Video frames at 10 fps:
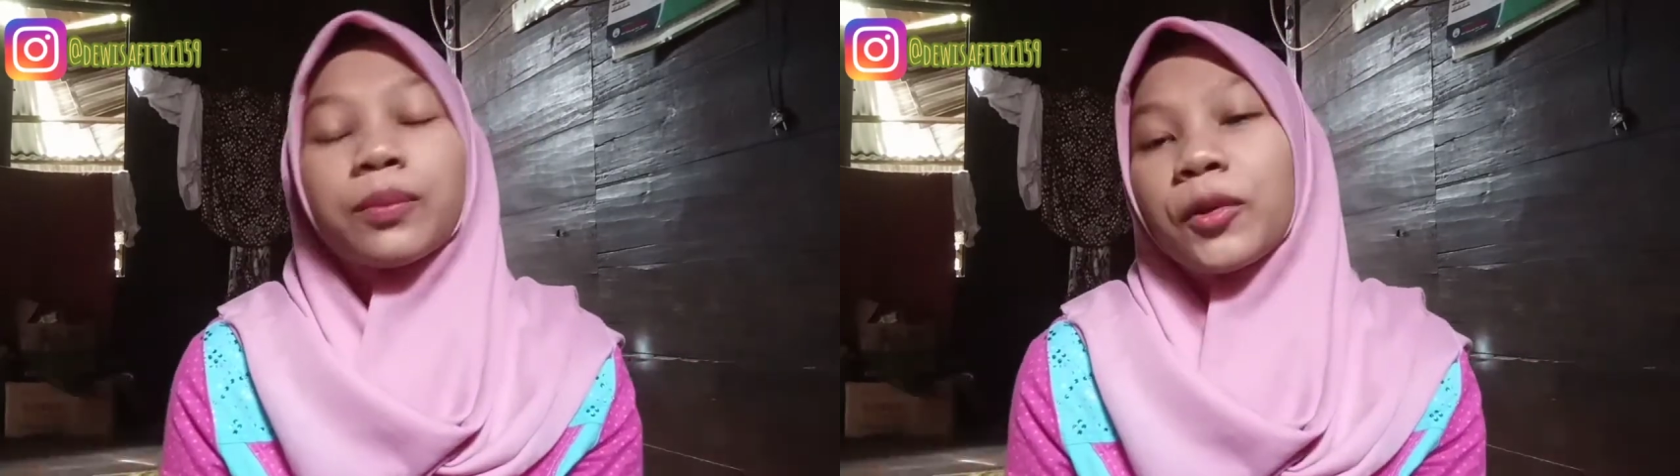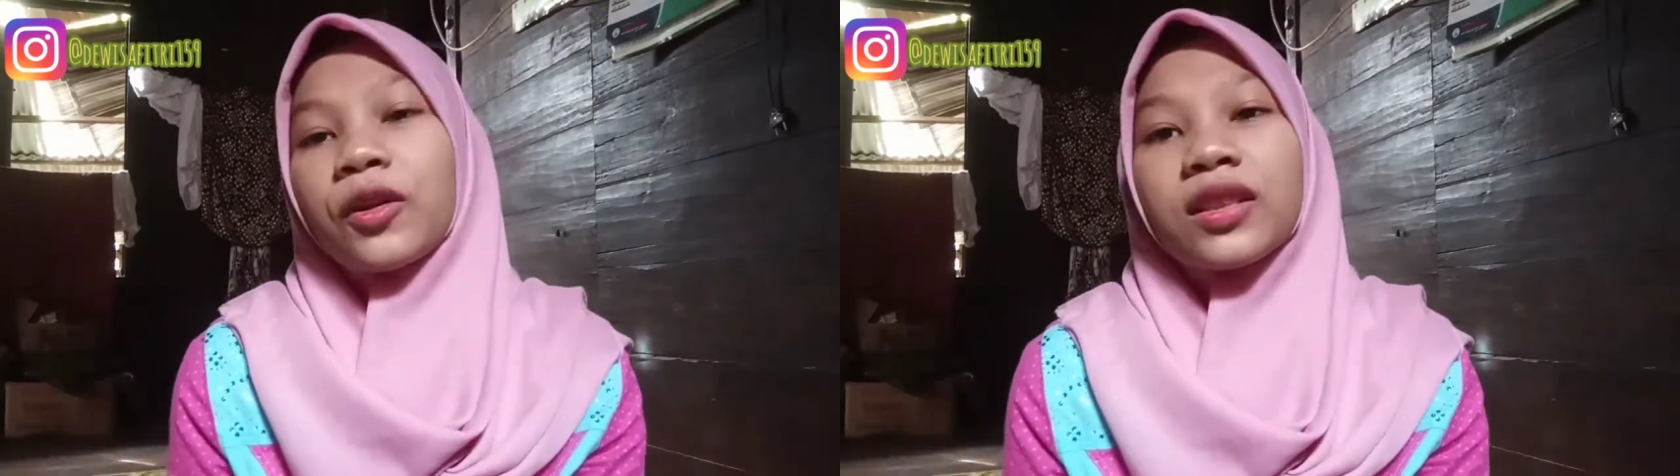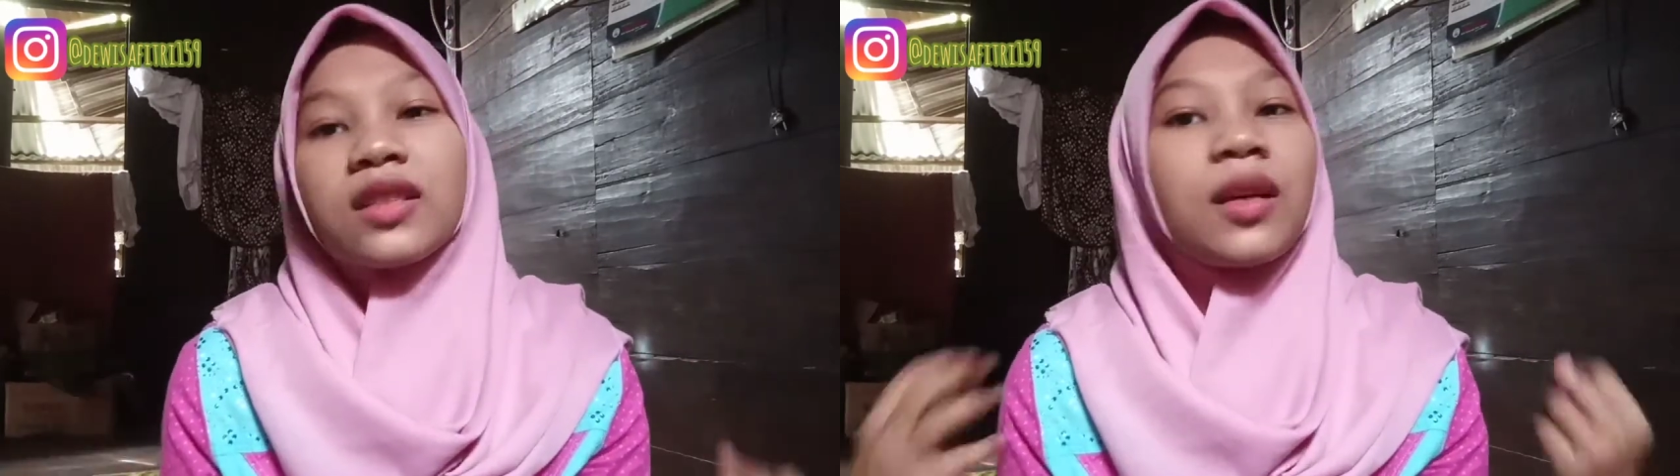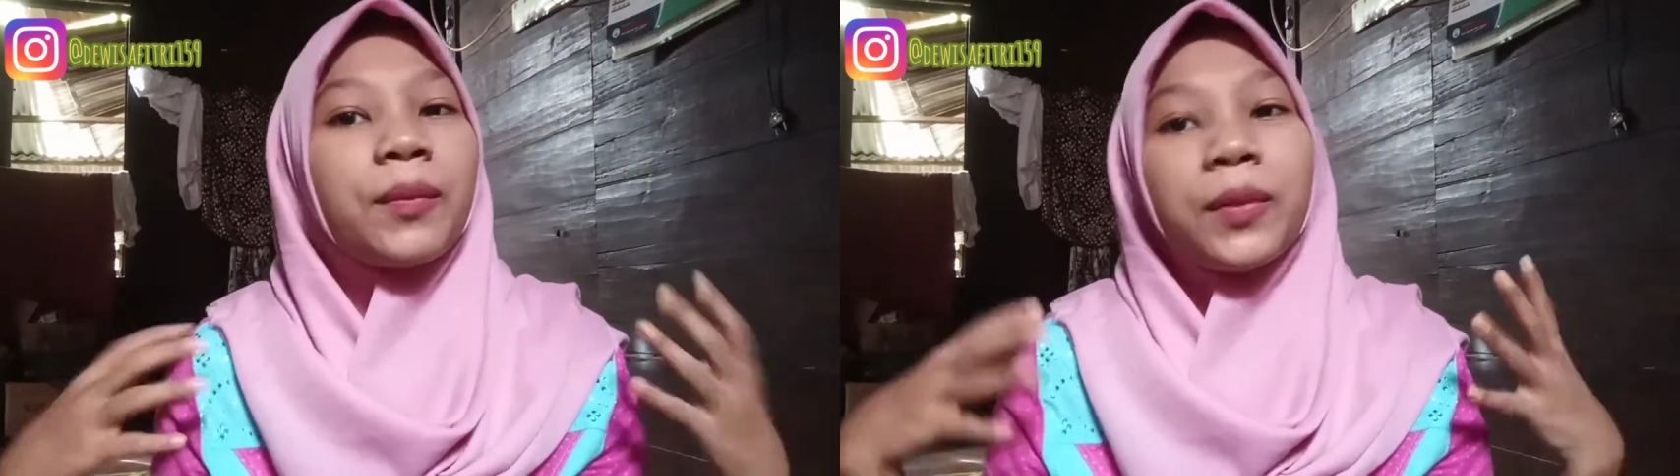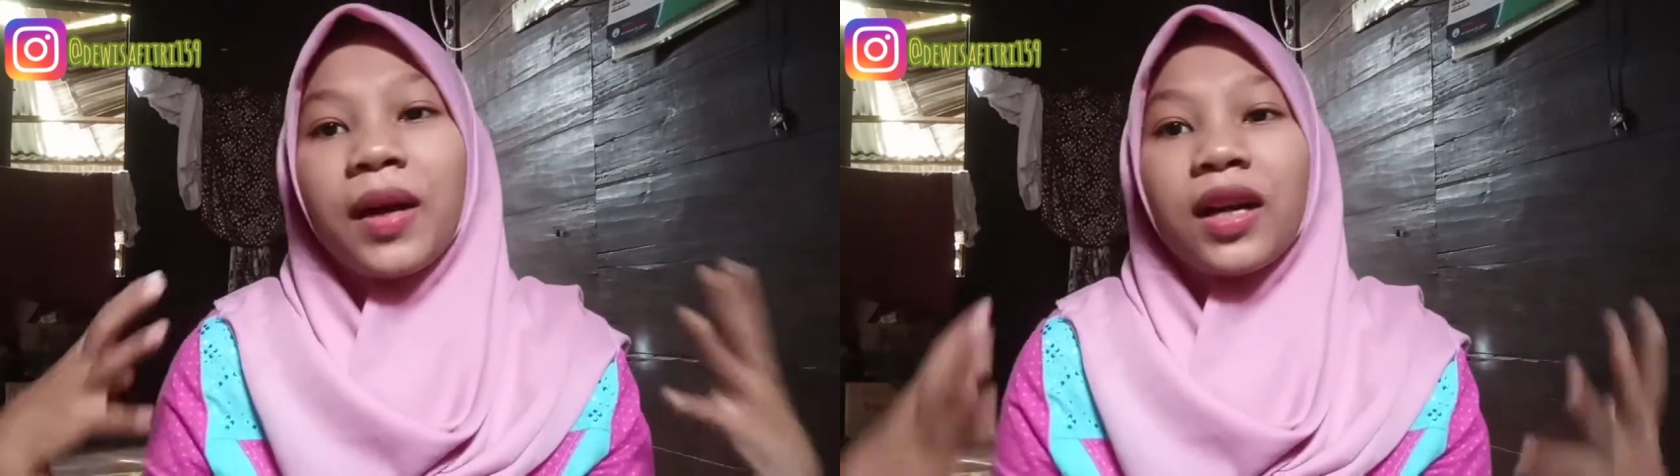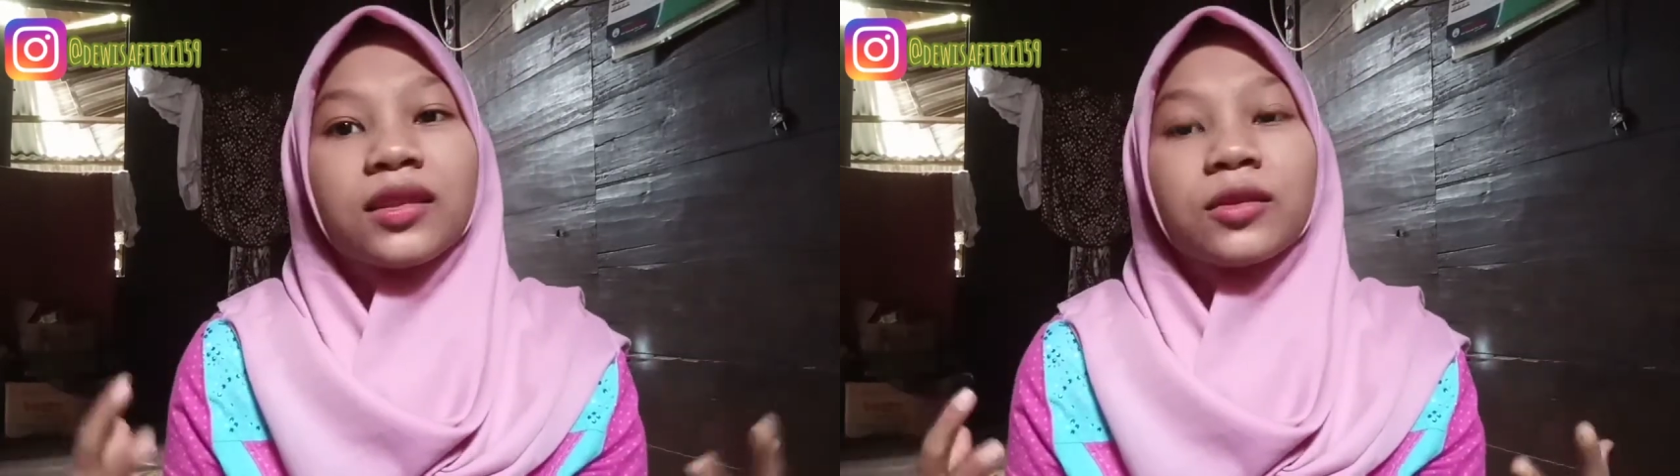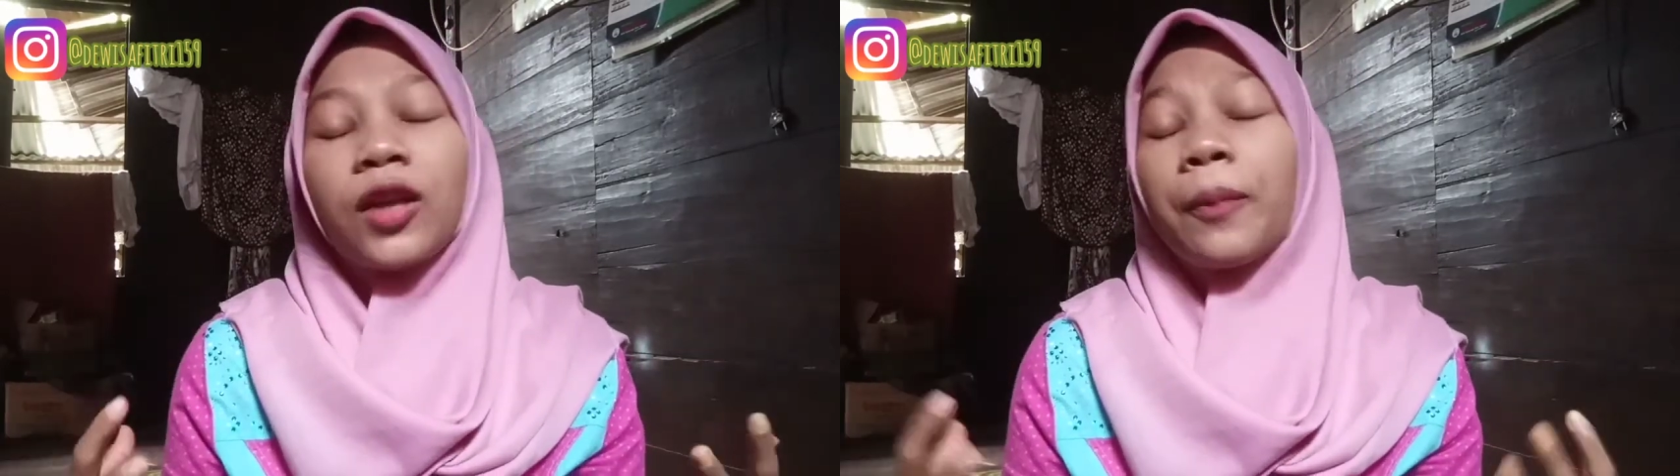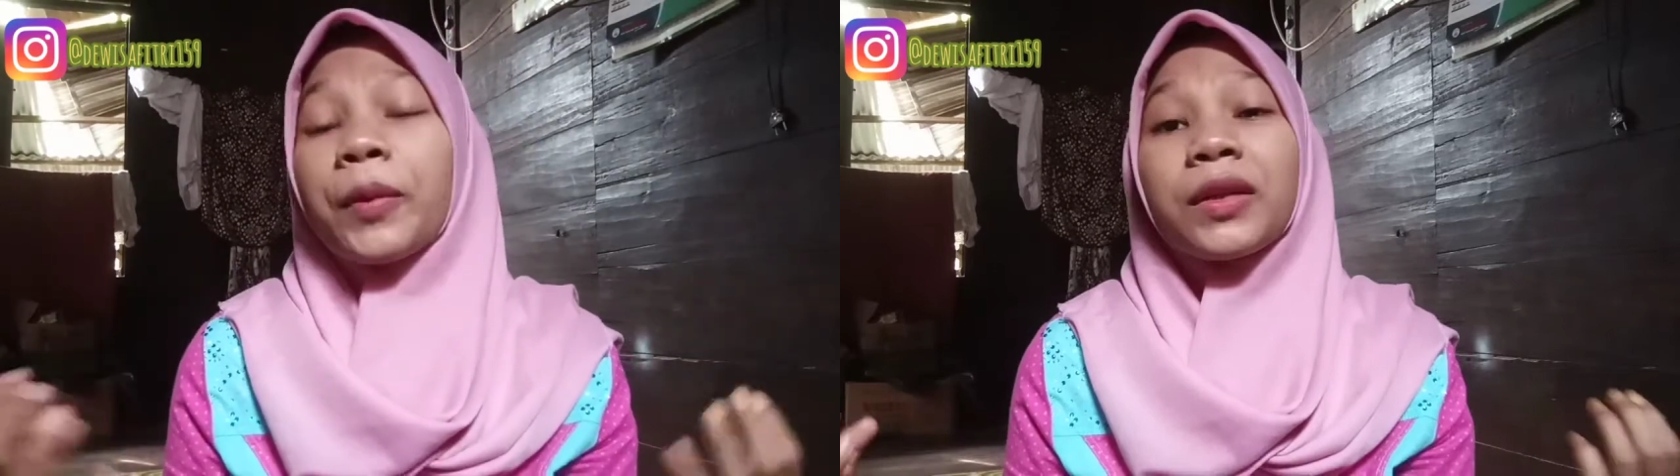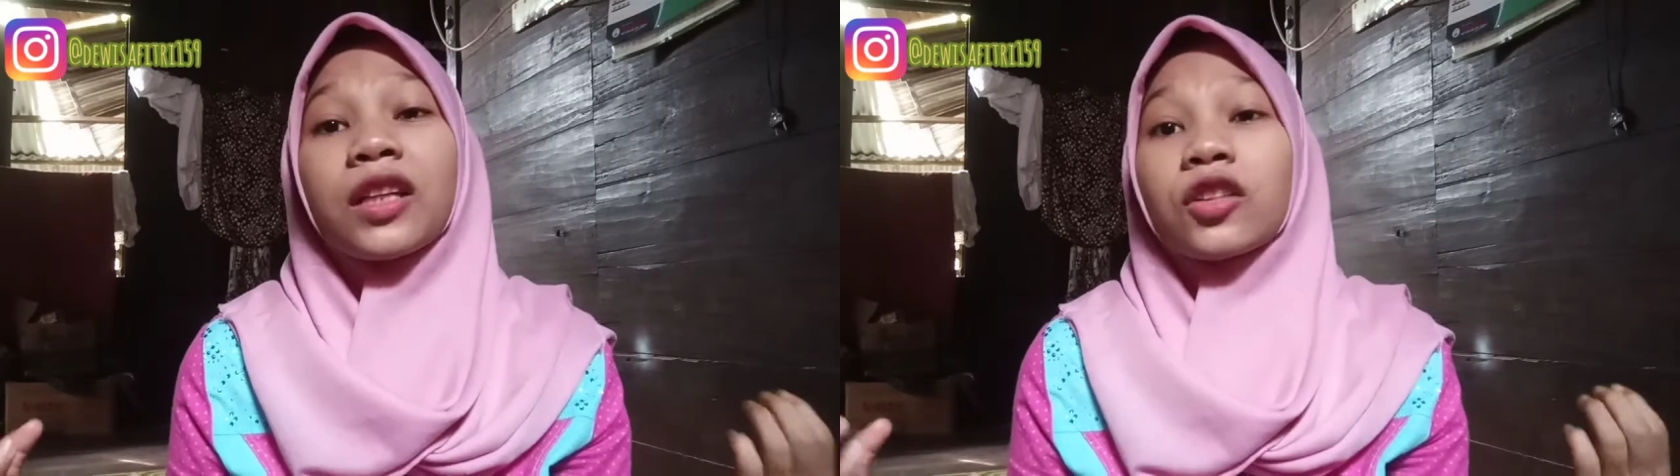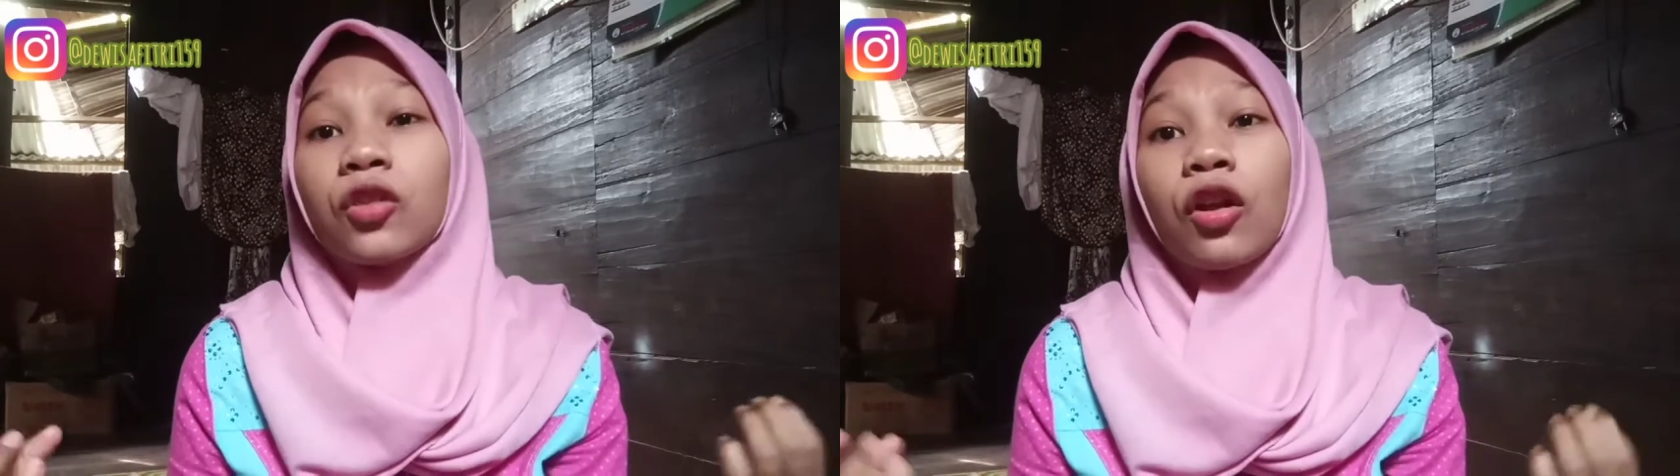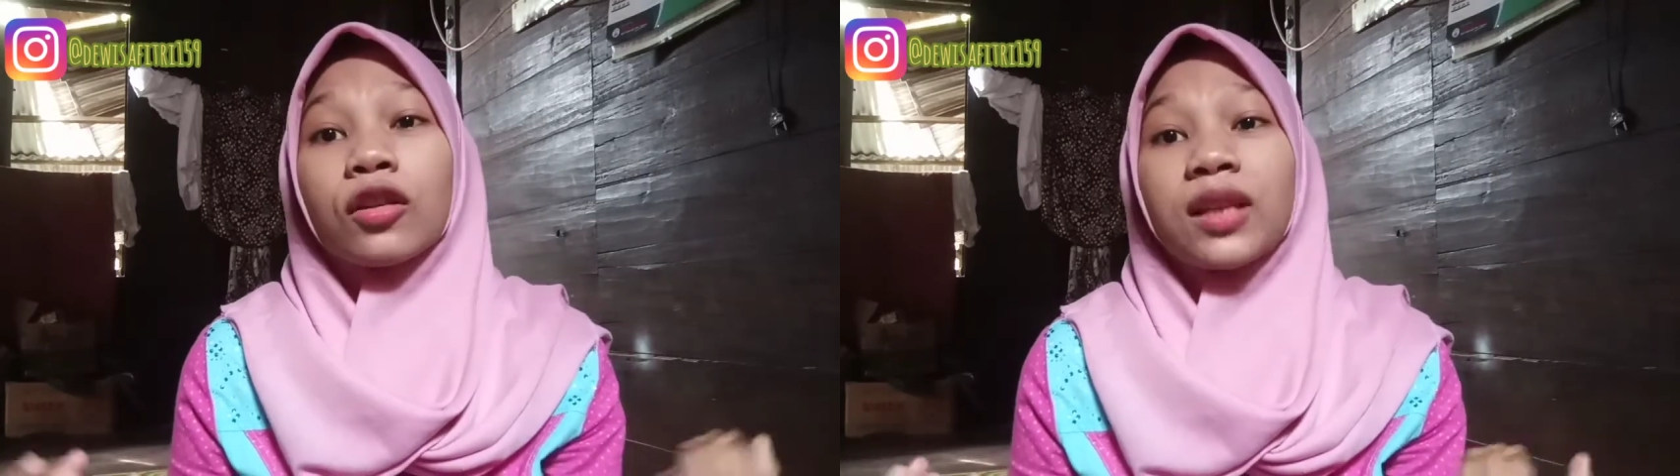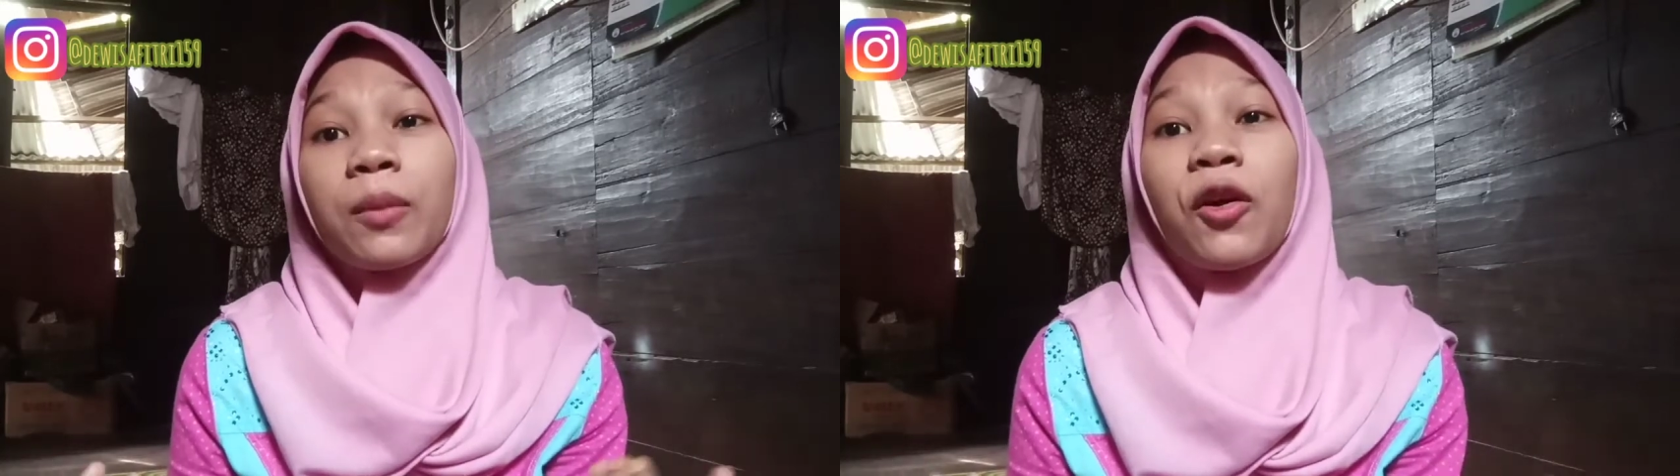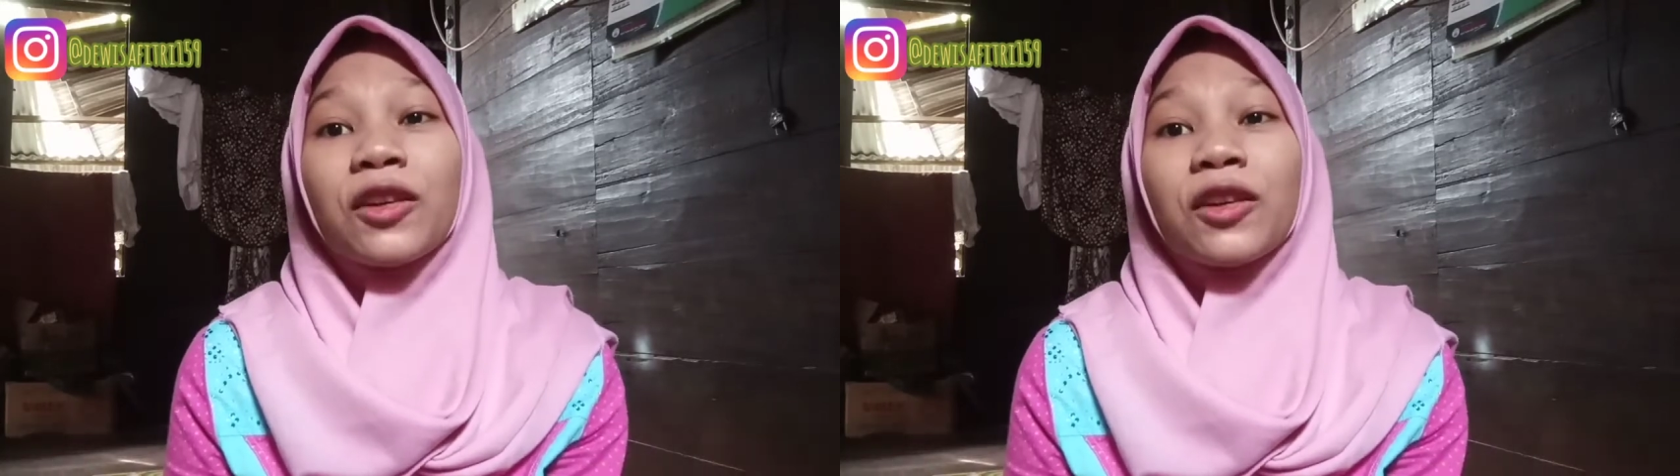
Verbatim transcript: pokoknya capek banget sampai minta tolong sama